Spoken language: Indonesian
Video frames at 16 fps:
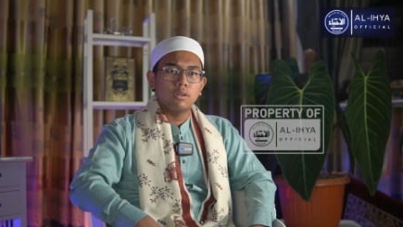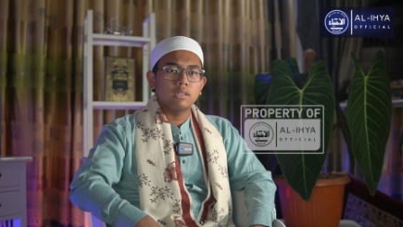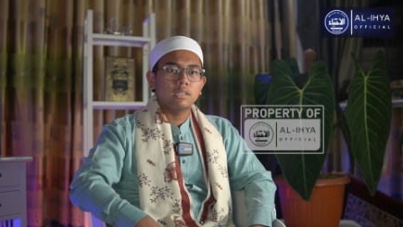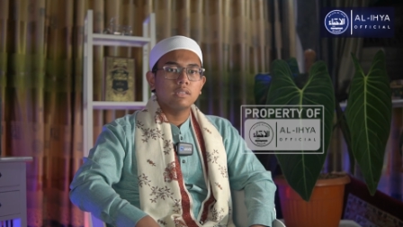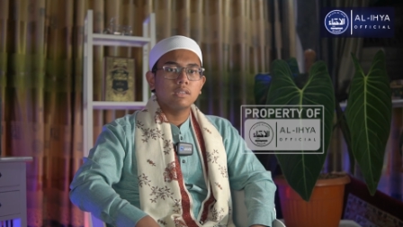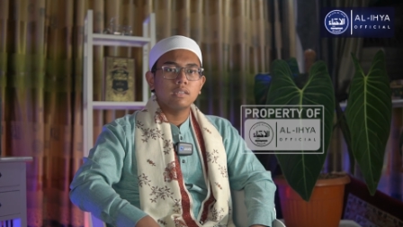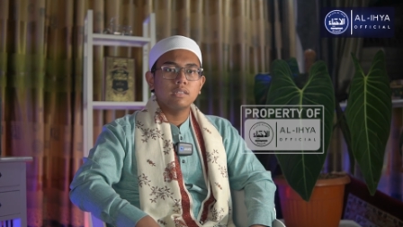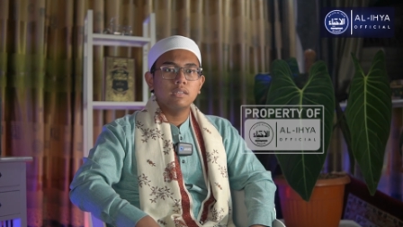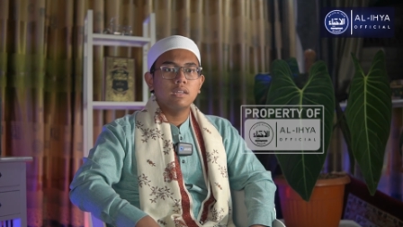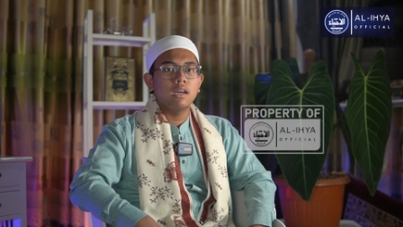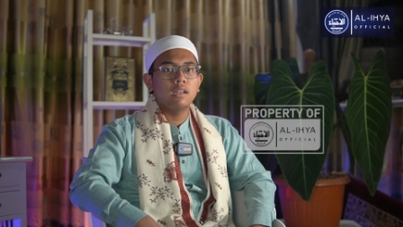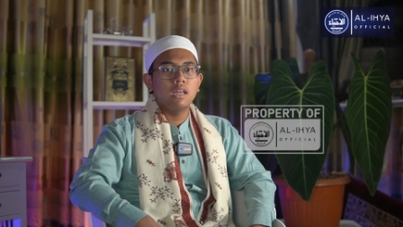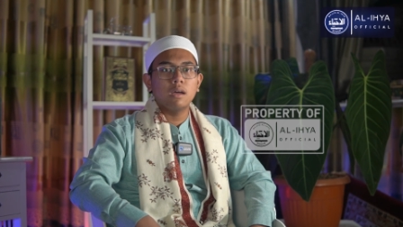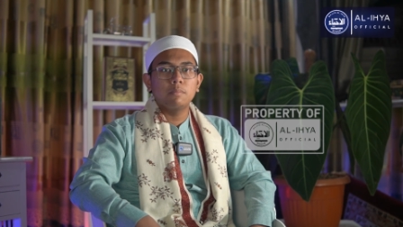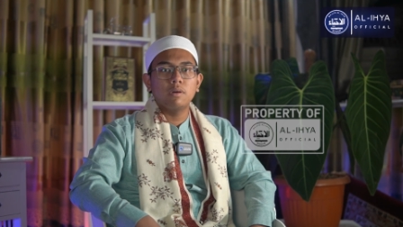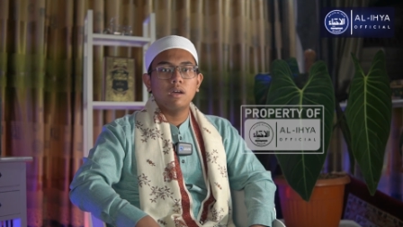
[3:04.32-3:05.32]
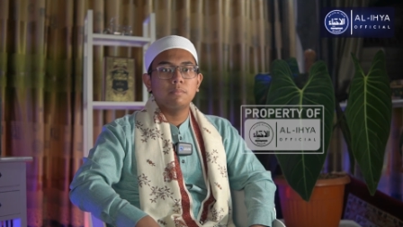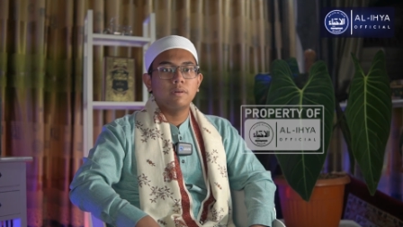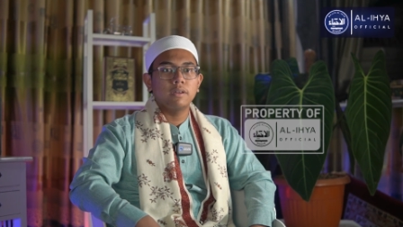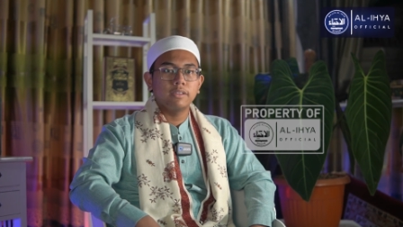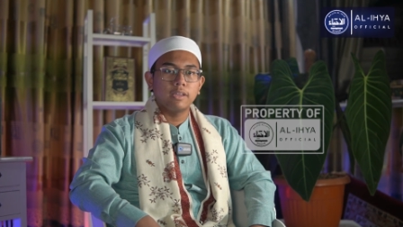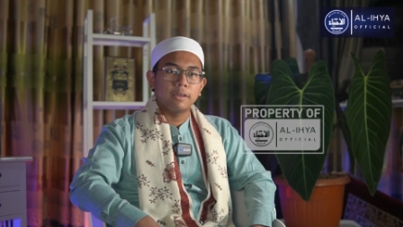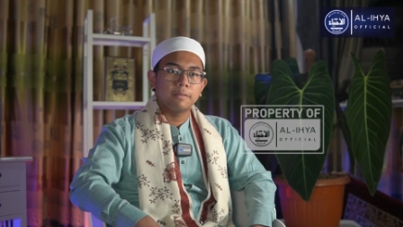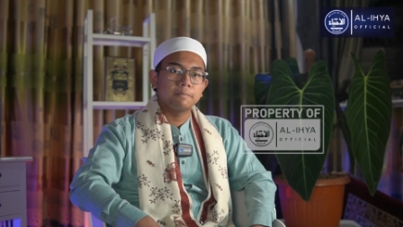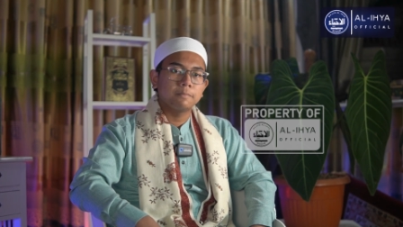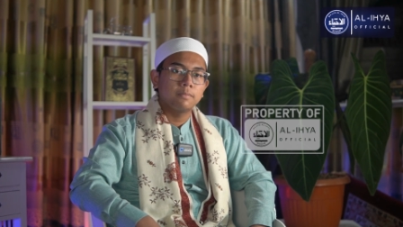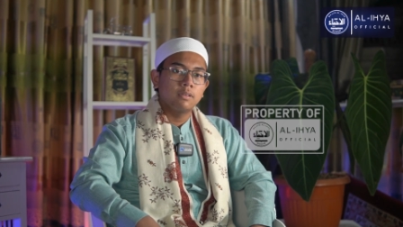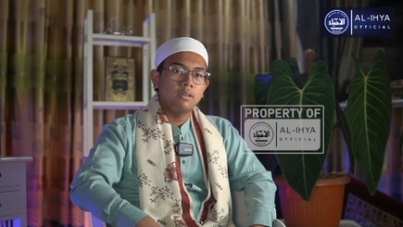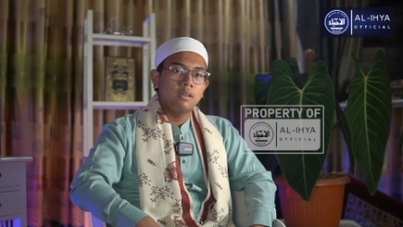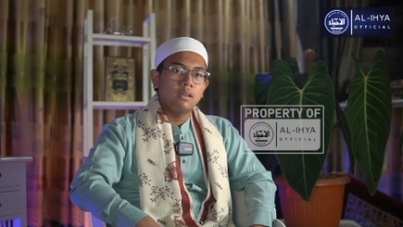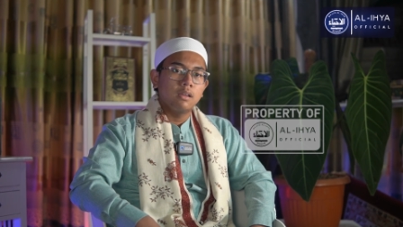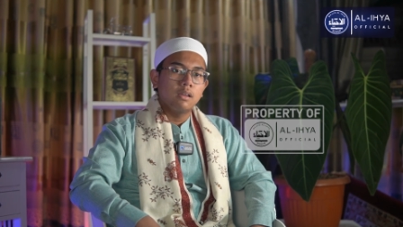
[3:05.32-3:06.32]
sholat kita tidak ada apa-apanya.
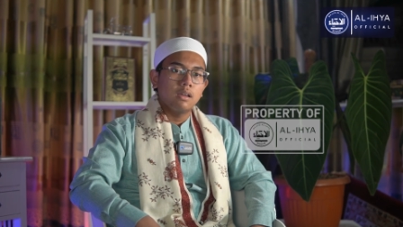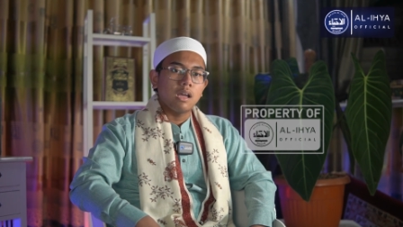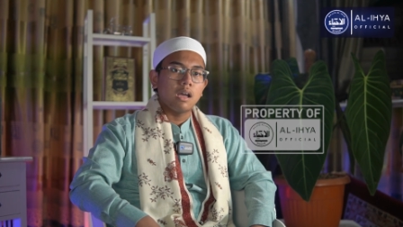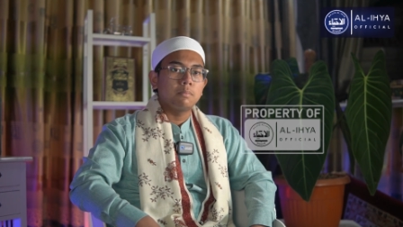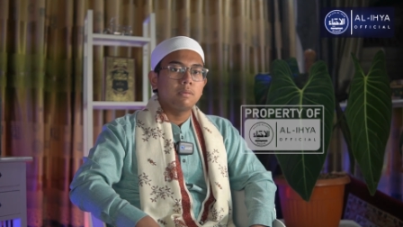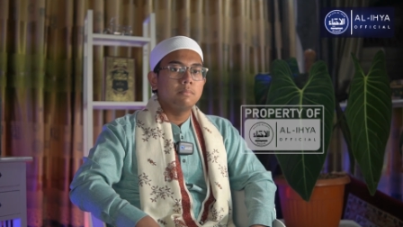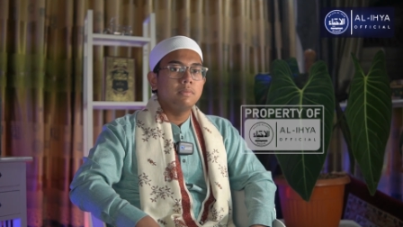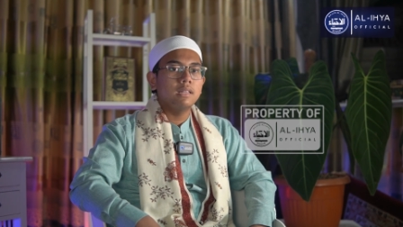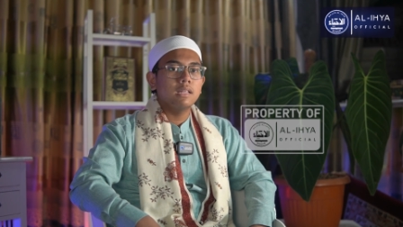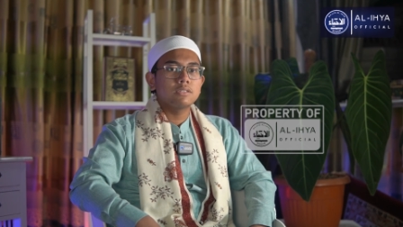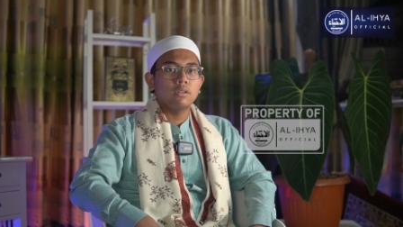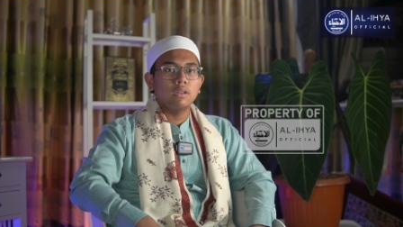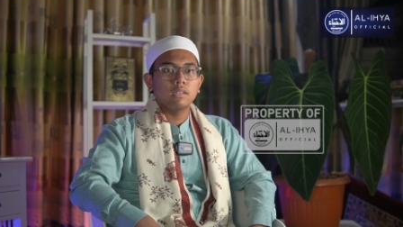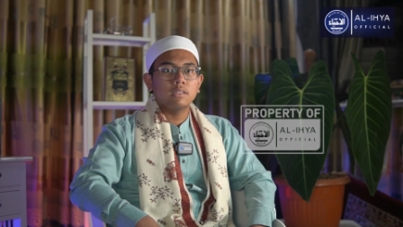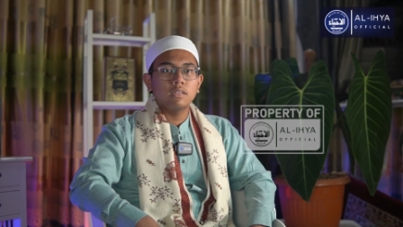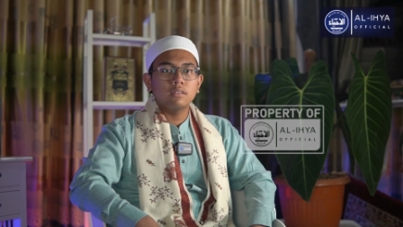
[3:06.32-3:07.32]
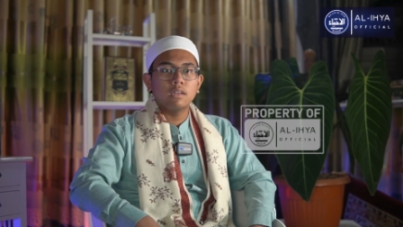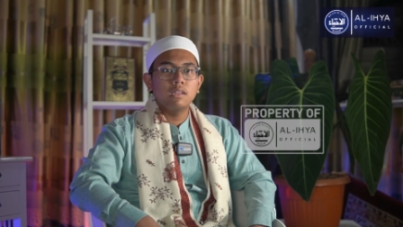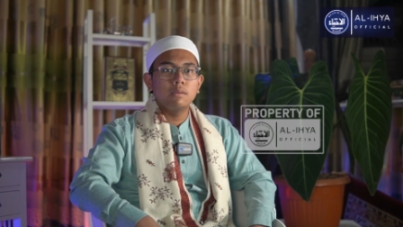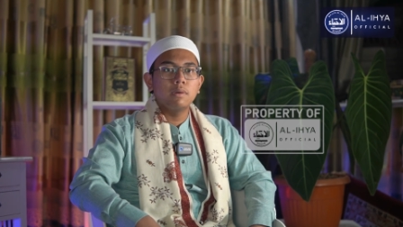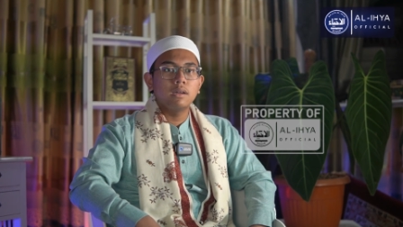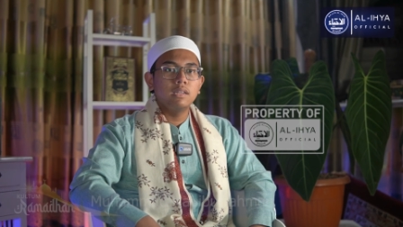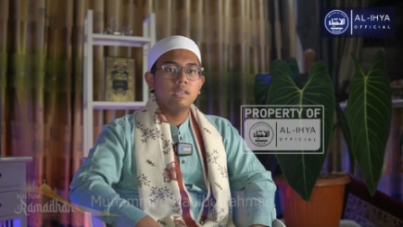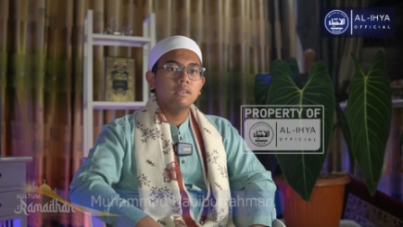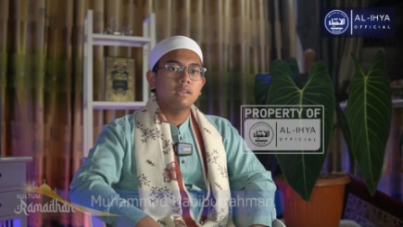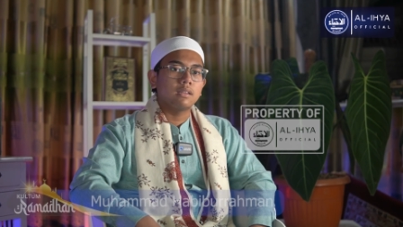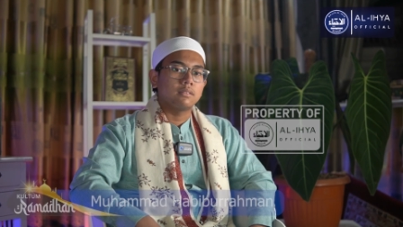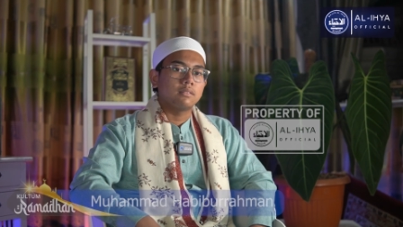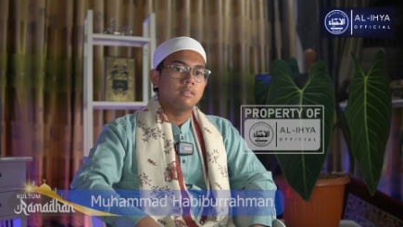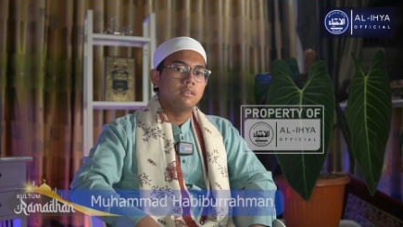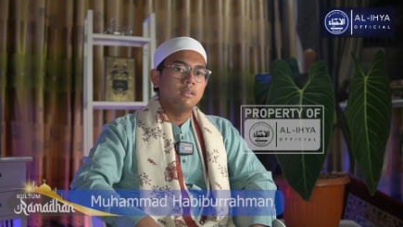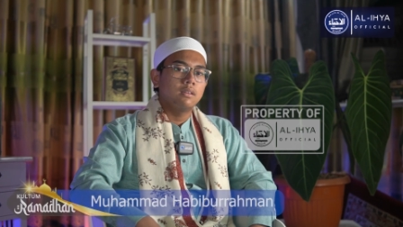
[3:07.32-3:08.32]
Apabila sholat kita
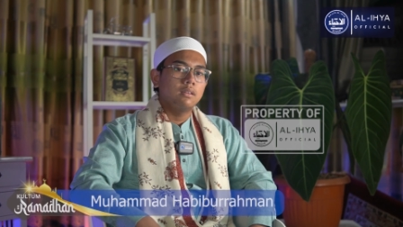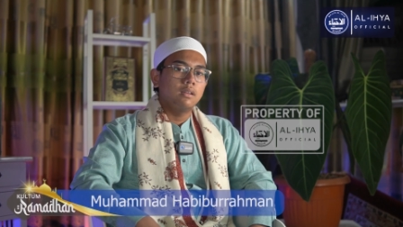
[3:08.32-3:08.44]
dibandingkan